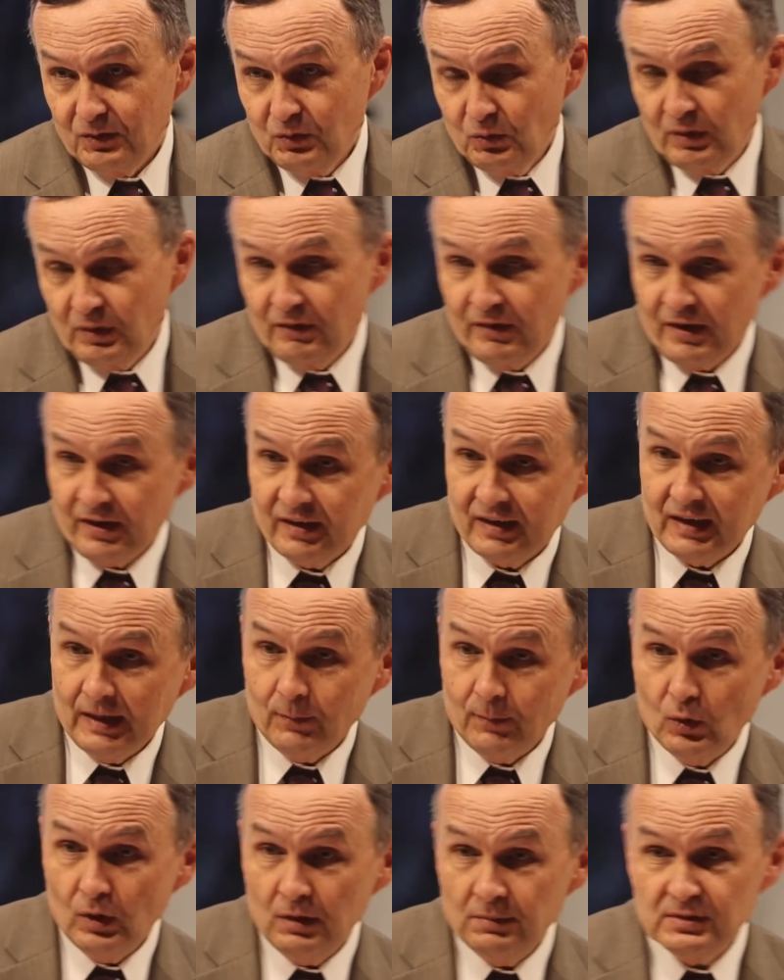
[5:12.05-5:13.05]
Ну, наверняка
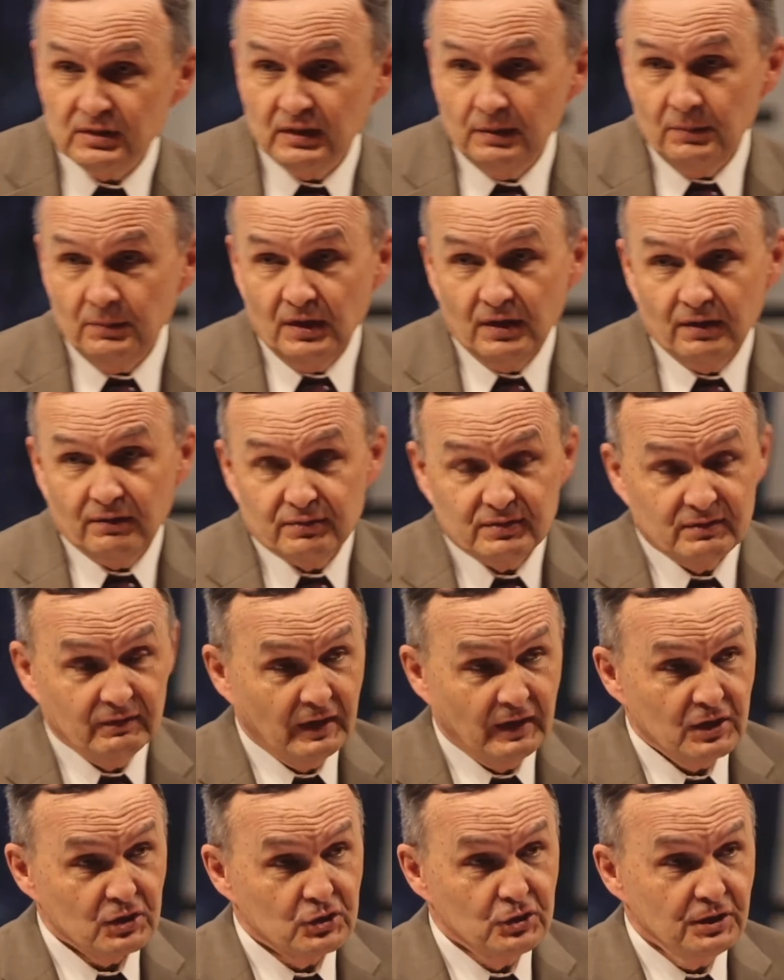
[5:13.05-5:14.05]
молимся о мире в
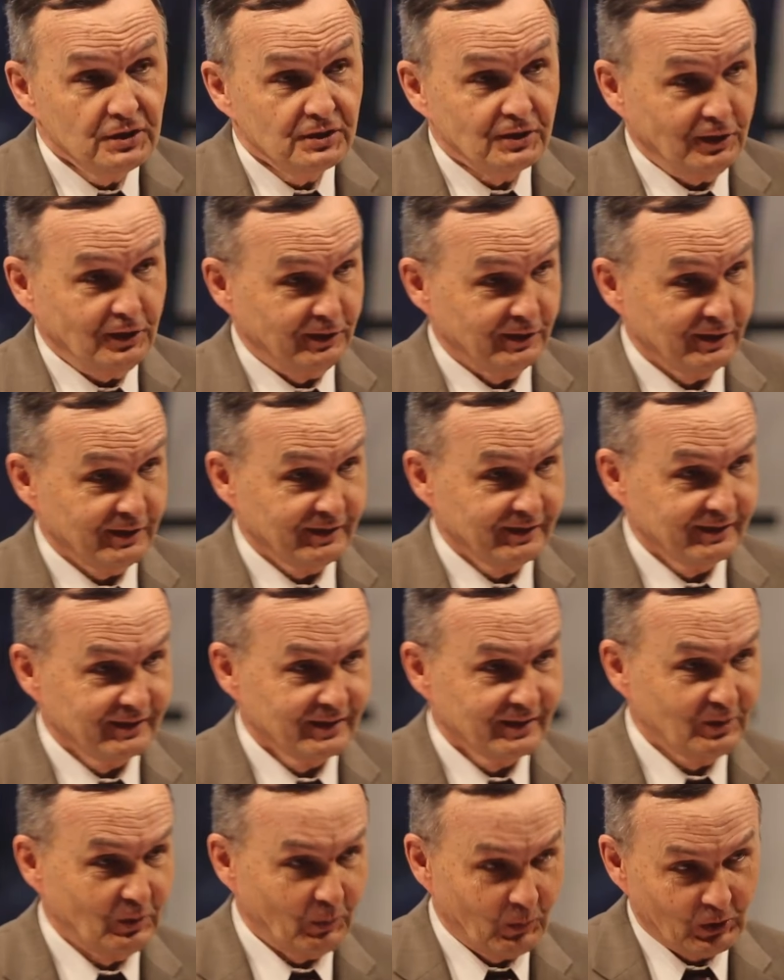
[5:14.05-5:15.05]
своей жизни,
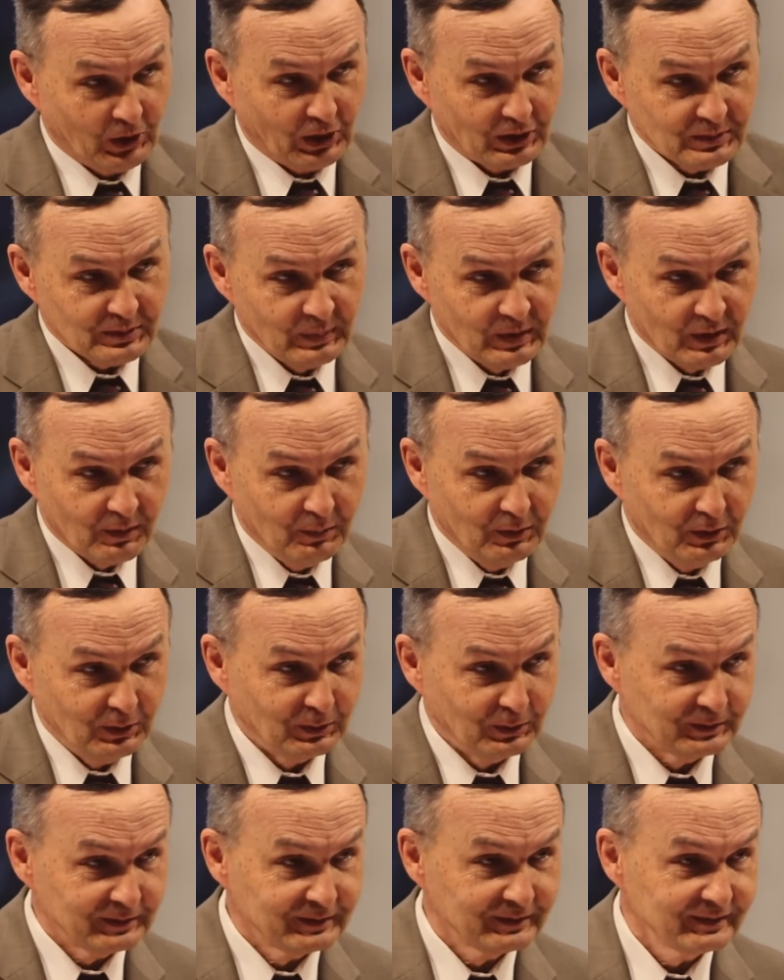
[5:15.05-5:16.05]
чтобы у нас мир
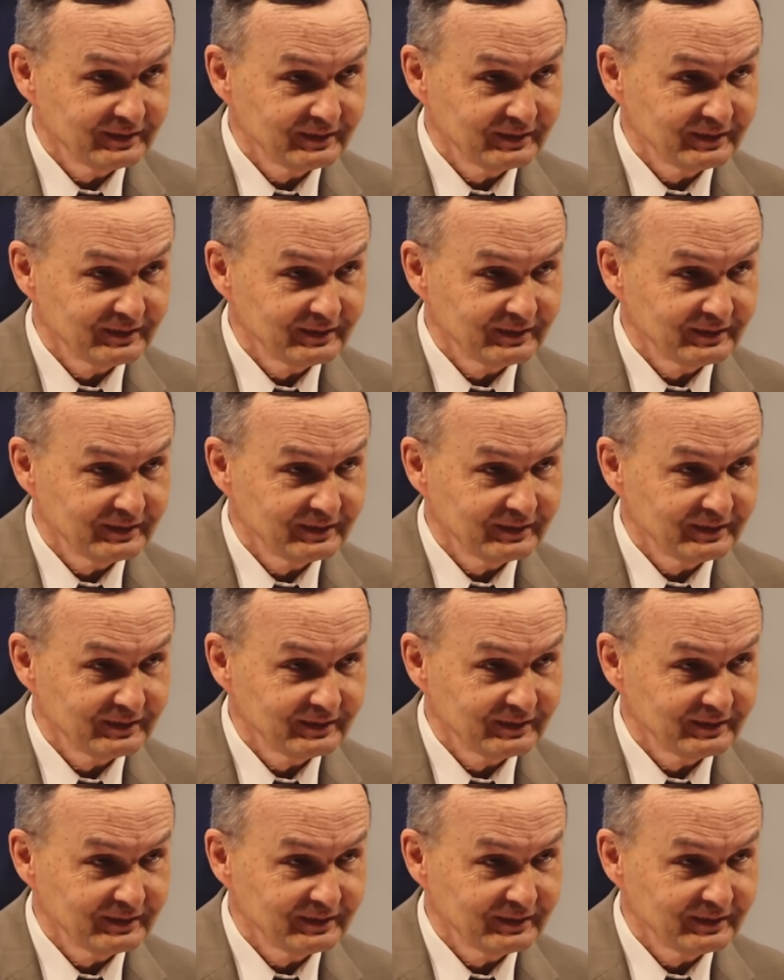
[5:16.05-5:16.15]
был